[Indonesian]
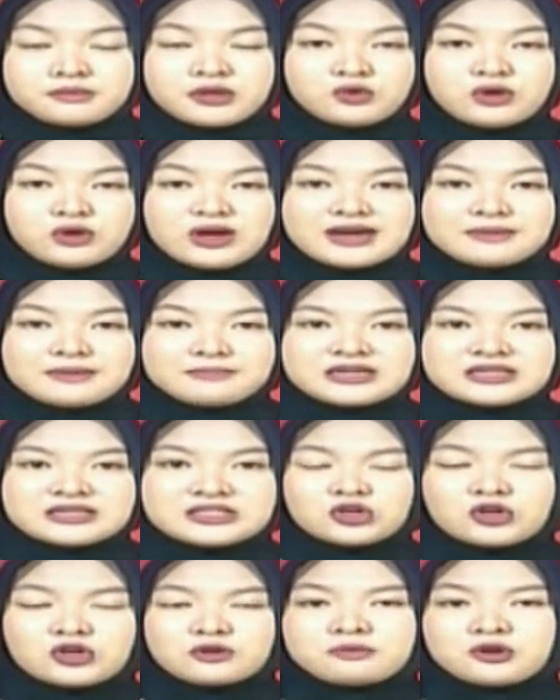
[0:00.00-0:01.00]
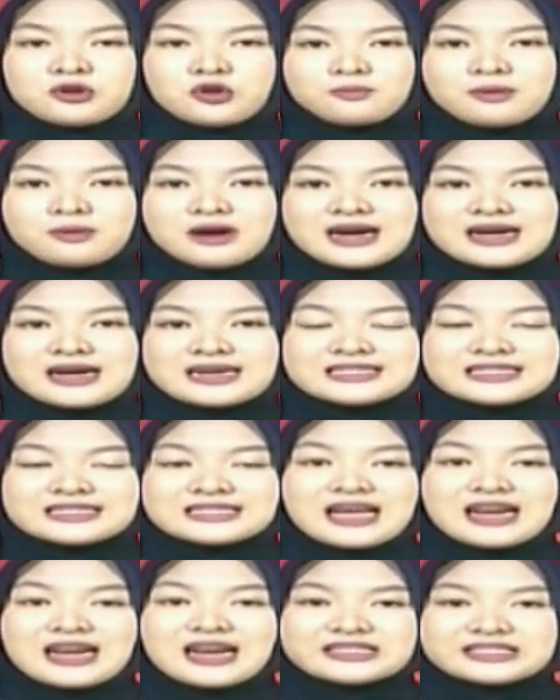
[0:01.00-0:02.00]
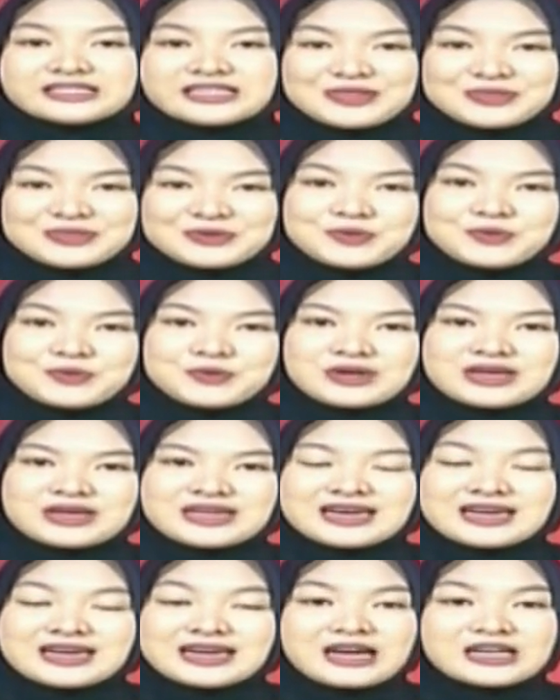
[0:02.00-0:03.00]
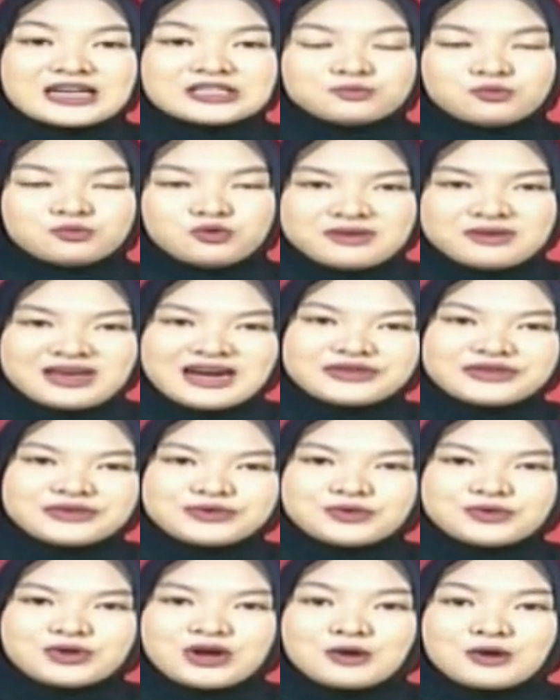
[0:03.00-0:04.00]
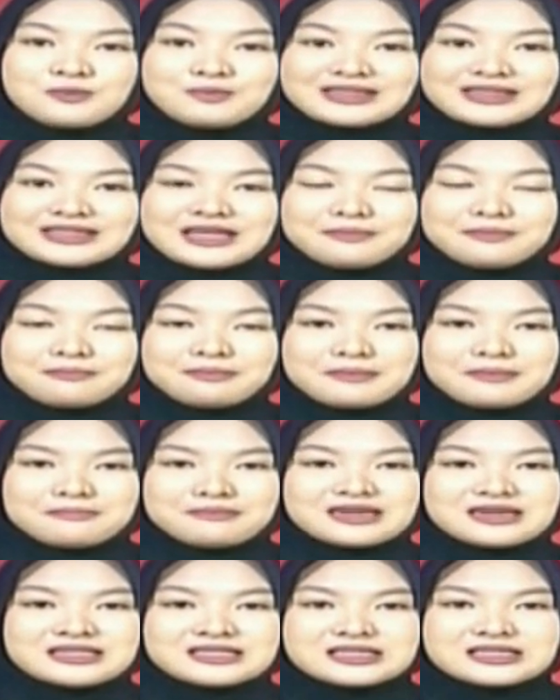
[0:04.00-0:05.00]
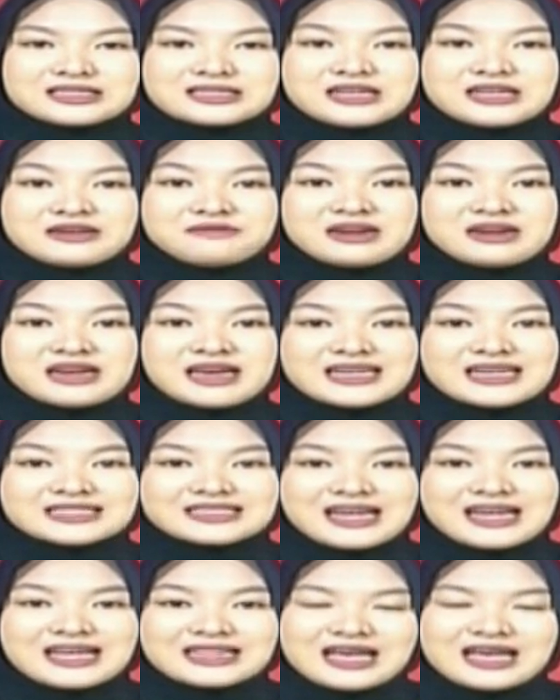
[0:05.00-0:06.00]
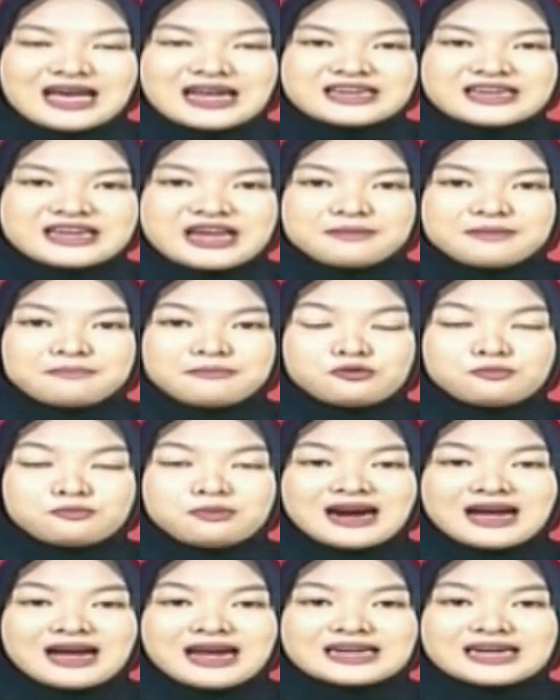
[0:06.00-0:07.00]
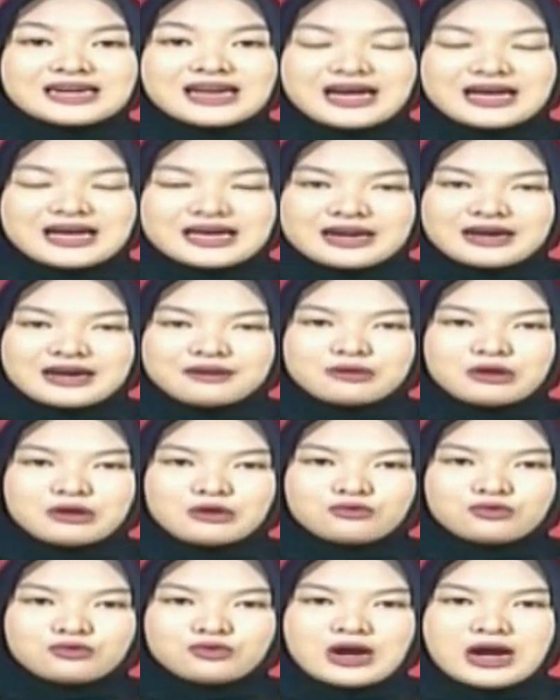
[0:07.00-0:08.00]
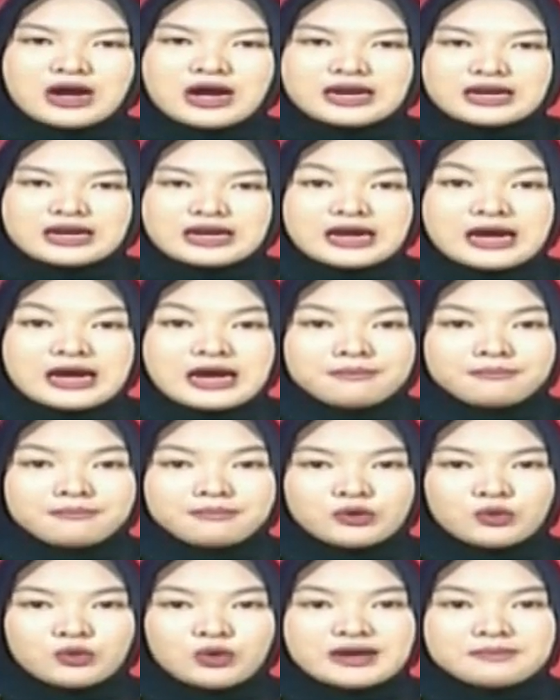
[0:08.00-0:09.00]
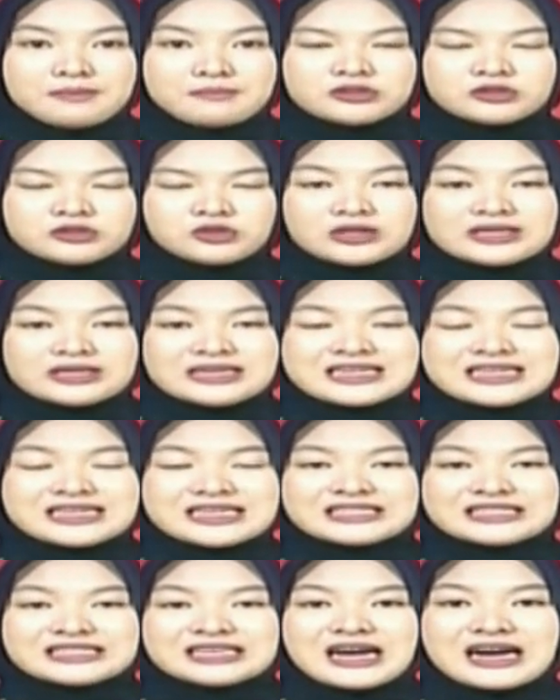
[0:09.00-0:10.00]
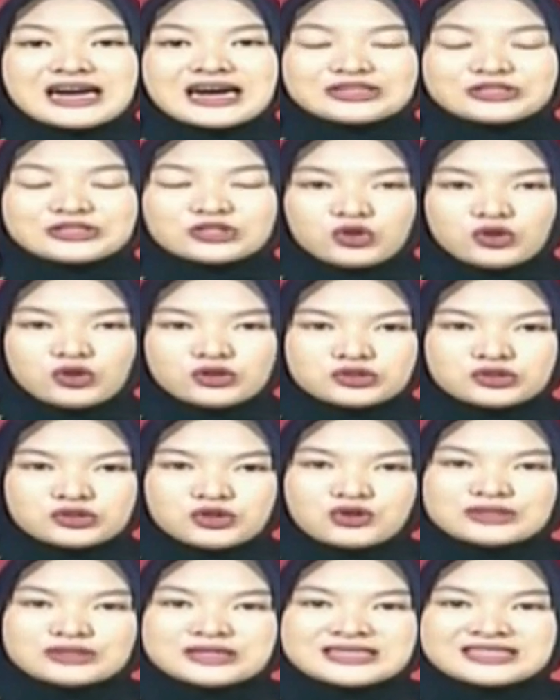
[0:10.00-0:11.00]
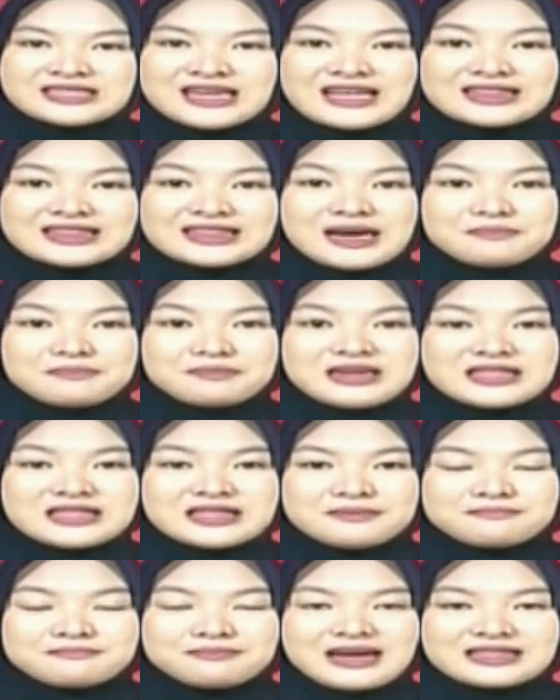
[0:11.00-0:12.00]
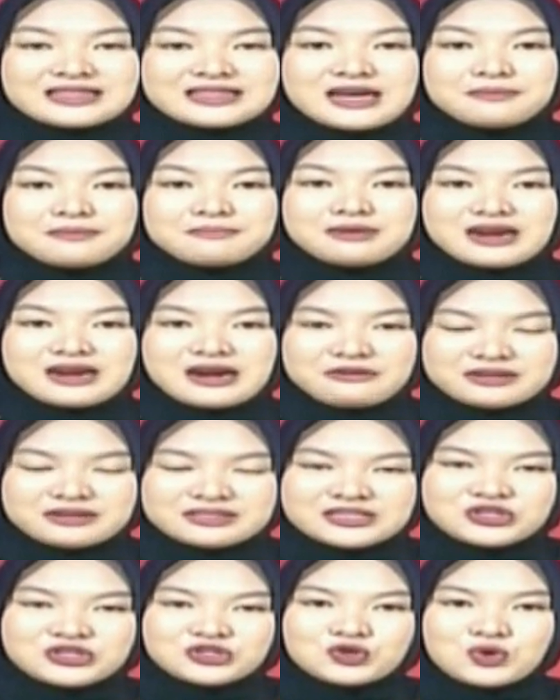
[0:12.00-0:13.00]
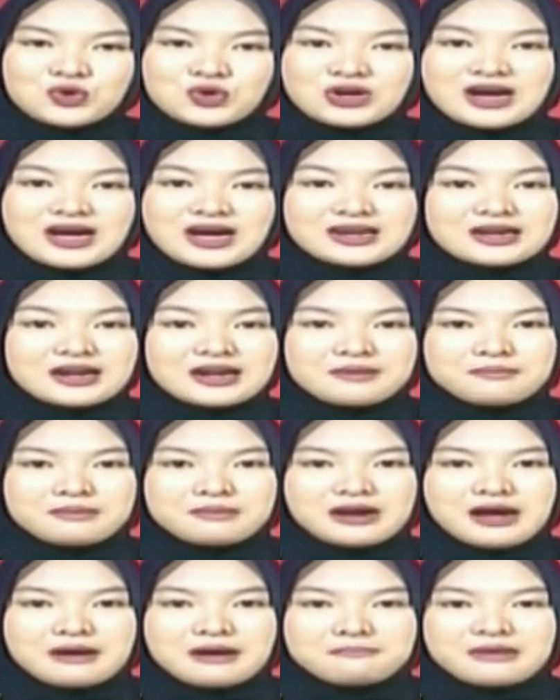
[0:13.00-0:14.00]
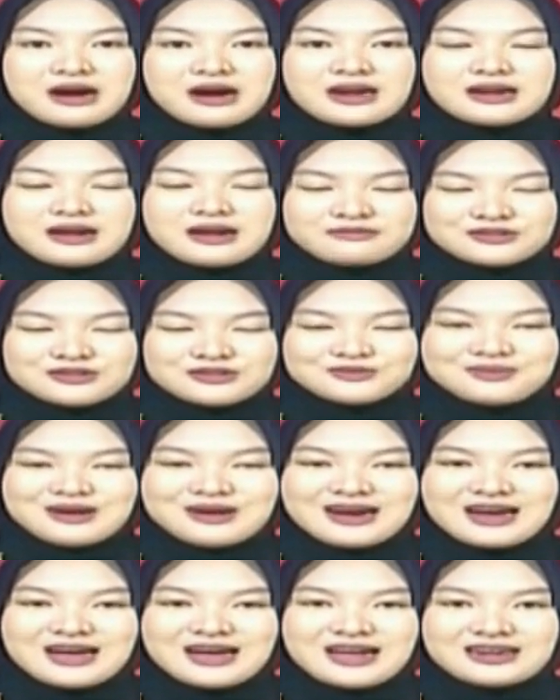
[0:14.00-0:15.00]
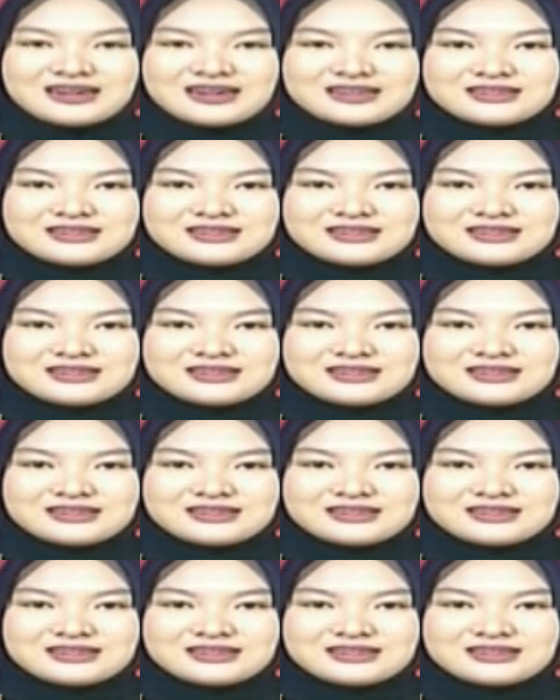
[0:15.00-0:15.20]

ayam gecok merupakan salah satu kuliner khas Bumiayu, Kabupaten Brebes di wilayah selatan yang merupakan daerah pegunungan. Menu ayam gecok ini sangat cocok disantap di tempat yang berhawa sejuk karena menambah nafsu makan.